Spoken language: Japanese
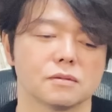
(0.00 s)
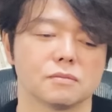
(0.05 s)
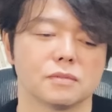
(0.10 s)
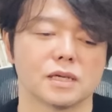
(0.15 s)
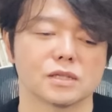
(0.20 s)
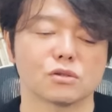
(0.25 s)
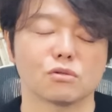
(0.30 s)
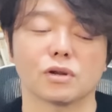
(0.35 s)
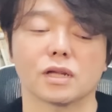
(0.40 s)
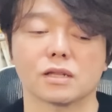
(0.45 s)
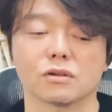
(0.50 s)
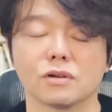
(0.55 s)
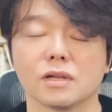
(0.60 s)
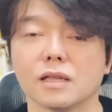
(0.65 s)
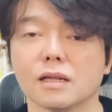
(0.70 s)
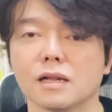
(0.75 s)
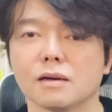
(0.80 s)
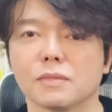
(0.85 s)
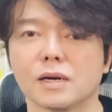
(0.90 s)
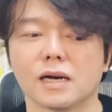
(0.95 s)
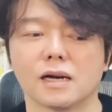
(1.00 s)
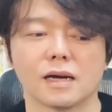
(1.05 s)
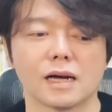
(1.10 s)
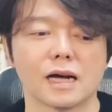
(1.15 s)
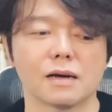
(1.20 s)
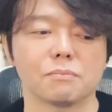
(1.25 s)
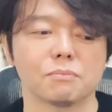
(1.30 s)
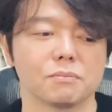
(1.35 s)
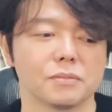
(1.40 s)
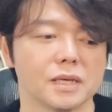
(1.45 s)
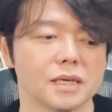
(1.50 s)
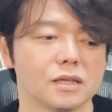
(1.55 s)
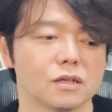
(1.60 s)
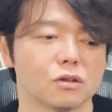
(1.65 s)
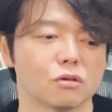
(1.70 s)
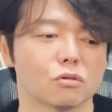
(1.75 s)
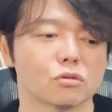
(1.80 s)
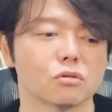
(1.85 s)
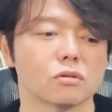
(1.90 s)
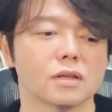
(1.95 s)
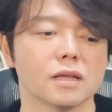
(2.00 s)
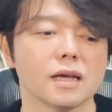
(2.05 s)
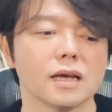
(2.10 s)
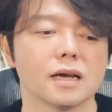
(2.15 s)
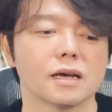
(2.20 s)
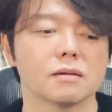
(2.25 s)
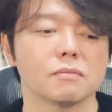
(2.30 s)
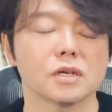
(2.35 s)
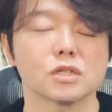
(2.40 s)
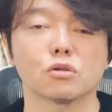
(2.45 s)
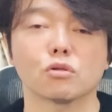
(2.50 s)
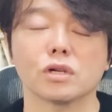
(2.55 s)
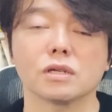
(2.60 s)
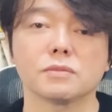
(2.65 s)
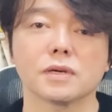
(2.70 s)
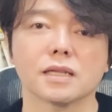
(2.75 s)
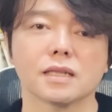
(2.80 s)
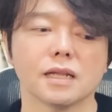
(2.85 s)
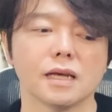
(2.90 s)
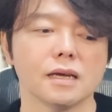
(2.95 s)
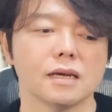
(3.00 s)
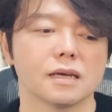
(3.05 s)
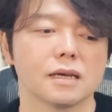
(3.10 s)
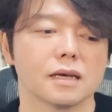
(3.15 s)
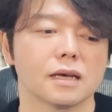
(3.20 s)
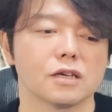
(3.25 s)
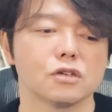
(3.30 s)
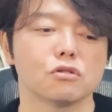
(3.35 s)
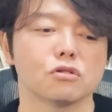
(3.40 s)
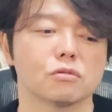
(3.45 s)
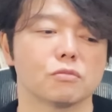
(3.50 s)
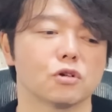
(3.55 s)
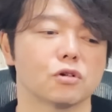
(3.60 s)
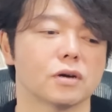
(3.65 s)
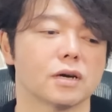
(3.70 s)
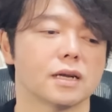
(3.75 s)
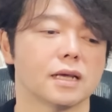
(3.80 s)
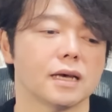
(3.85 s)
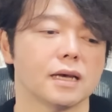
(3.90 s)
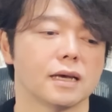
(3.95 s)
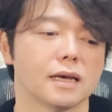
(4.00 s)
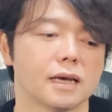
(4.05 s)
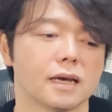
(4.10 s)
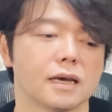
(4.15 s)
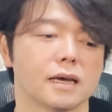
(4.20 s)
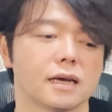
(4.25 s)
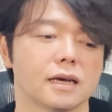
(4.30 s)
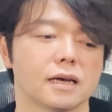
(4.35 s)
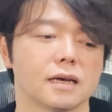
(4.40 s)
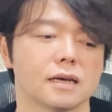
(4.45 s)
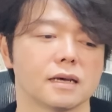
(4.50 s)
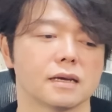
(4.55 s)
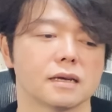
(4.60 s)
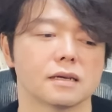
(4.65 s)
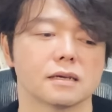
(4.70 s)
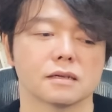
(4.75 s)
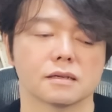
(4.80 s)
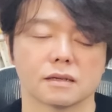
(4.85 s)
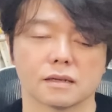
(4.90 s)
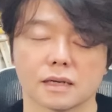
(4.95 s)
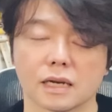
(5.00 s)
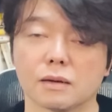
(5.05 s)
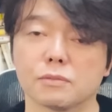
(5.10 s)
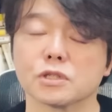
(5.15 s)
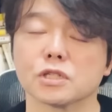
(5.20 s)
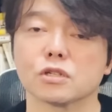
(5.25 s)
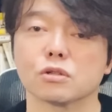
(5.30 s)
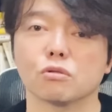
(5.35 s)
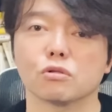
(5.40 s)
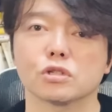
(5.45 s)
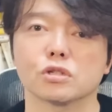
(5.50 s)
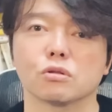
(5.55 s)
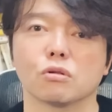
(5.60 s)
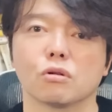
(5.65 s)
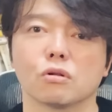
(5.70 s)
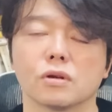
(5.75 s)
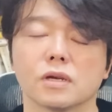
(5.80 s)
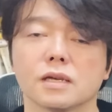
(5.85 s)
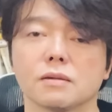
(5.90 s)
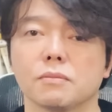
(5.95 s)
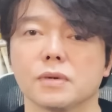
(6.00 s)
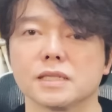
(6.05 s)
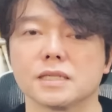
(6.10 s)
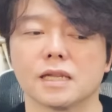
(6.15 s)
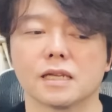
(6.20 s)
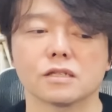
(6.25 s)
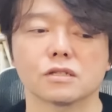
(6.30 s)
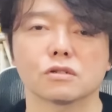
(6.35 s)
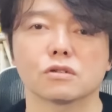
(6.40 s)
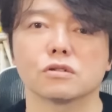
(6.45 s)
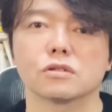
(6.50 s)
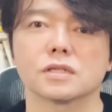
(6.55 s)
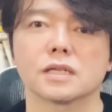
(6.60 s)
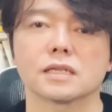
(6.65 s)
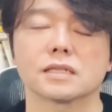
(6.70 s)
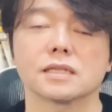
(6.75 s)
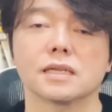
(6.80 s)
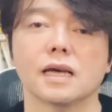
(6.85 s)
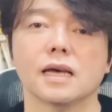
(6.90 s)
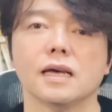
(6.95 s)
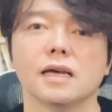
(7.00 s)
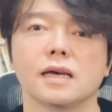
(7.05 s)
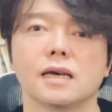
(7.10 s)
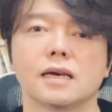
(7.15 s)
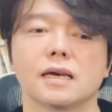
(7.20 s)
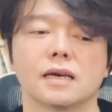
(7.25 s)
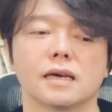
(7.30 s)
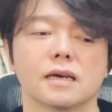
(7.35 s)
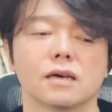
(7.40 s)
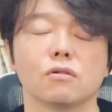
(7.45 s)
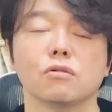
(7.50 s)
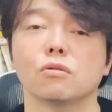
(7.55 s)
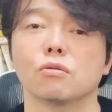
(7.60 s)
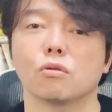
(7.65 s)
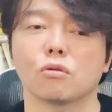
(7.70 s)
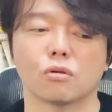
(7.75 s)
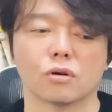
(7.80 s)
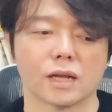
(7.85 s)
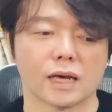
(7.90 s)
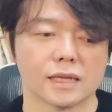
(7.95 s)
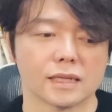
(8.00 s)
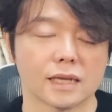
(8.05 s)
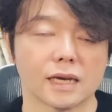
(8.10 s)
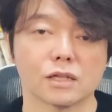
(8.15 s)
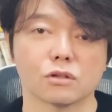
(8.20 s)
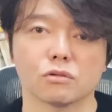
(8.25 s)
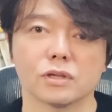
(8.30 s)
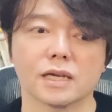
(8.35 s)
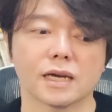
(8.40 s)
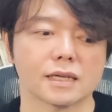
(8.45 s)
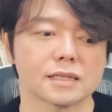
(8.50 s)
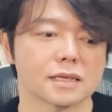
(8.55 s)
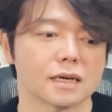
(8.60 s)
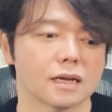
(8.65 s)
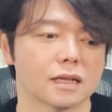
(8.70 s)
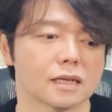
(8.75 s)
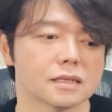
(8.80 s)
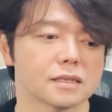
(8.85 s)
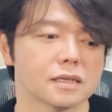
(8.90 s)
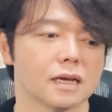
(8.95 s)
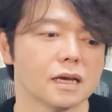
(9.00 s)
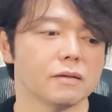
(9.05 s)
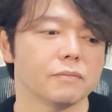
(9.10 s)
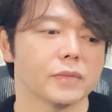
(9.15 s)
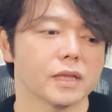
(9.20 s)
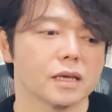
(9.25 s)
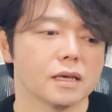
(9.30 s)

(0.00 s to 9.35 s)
まあそうなってくれたらまあハッピーということで、まあそこに向けてね、いよいよ僕はね、えー、株式投資のビジネススクールですね、えー、を行いたいとにがつからですね。